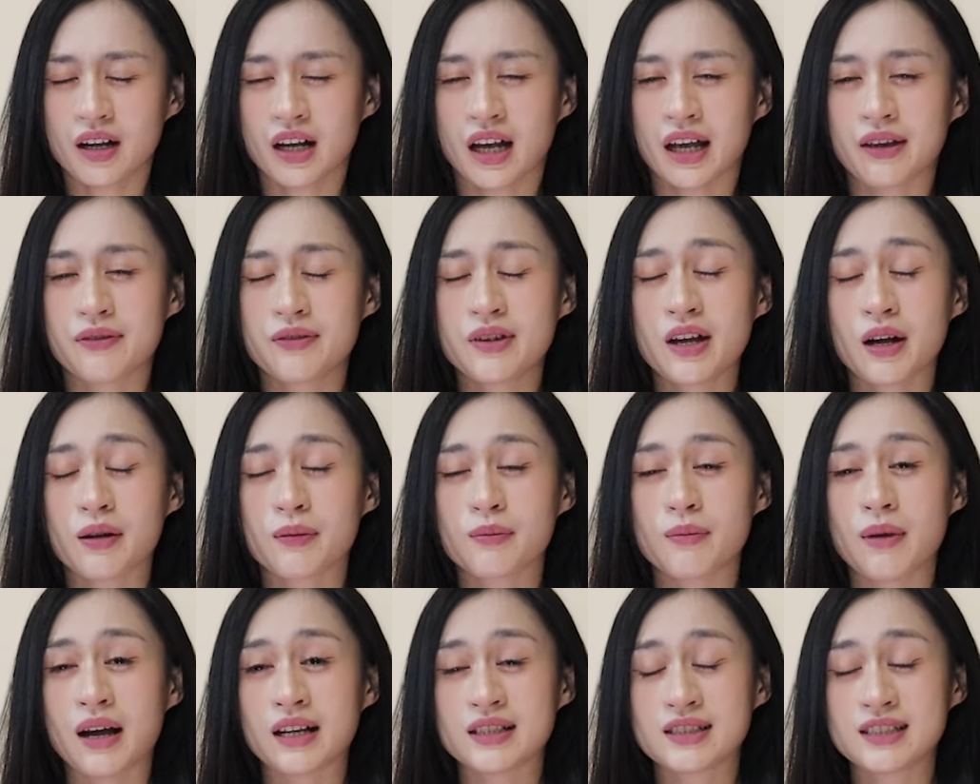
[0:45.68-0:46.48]
cái việc
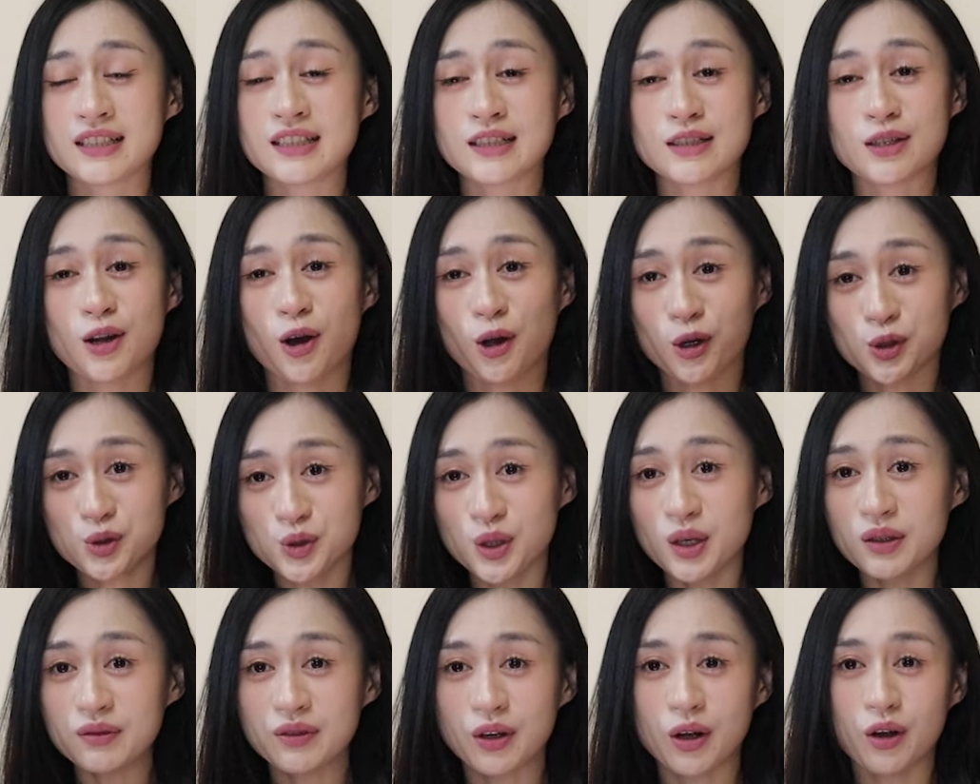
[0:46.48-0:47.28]
mà chỉ nói
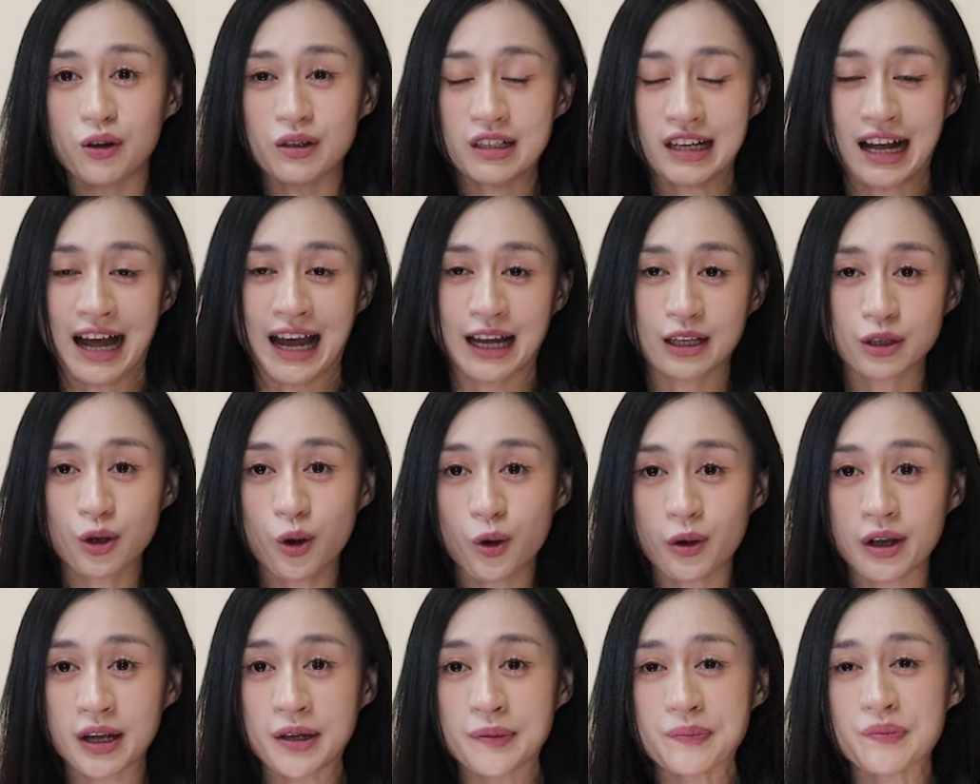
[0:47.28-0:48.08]
chuyện với con gái
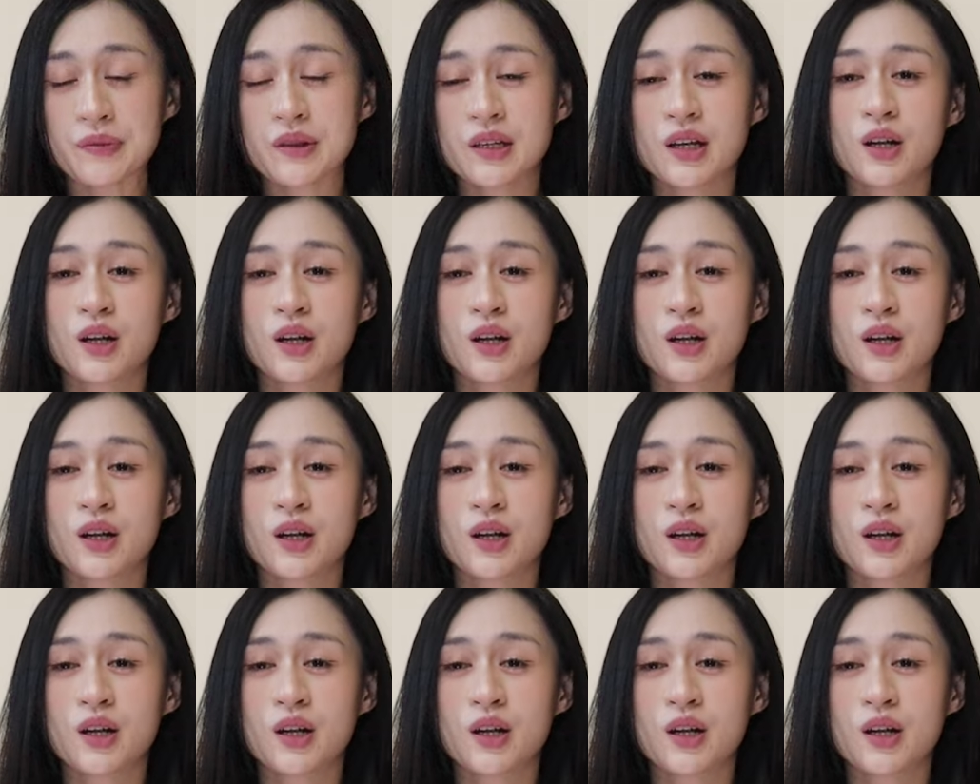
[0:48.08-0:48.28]
thôi ấy,